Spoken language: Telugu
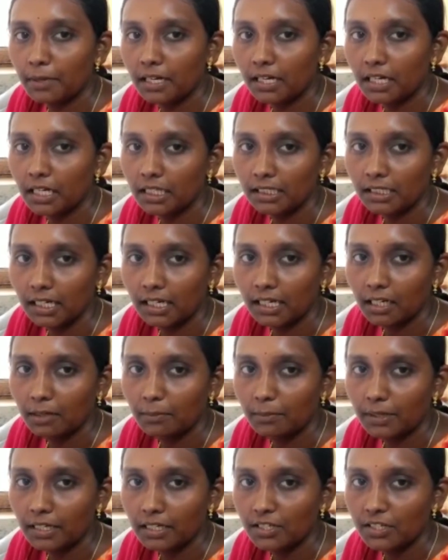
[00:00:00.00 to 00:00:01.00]
మండల
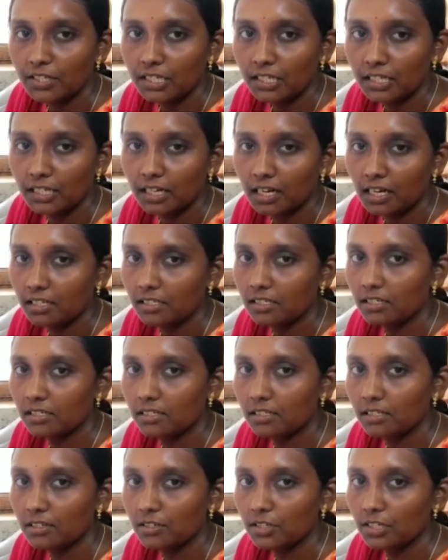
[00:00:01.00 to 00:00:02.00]
సంగలపల్లి జిల్లా రాజన్న
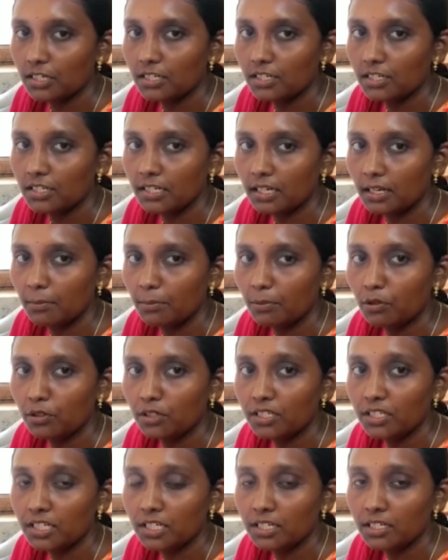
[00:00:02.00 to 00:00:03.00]
సిరిసిల్ల జిల్లా
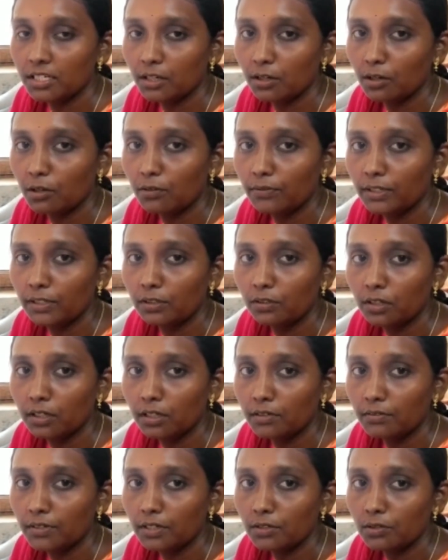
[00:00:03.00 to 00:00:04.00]
పోలీస్ స్టేషన్లో విధులు
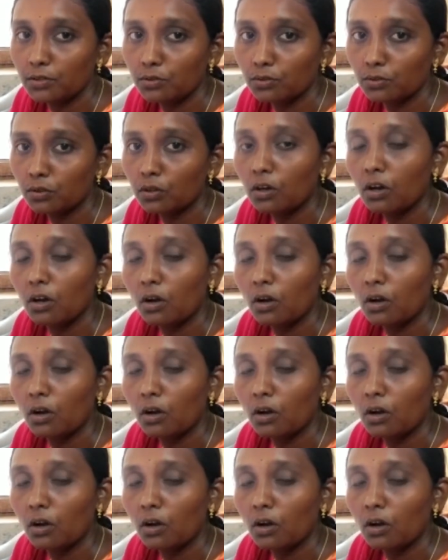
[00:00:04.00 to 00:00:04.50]
నిర్వహిస్తూ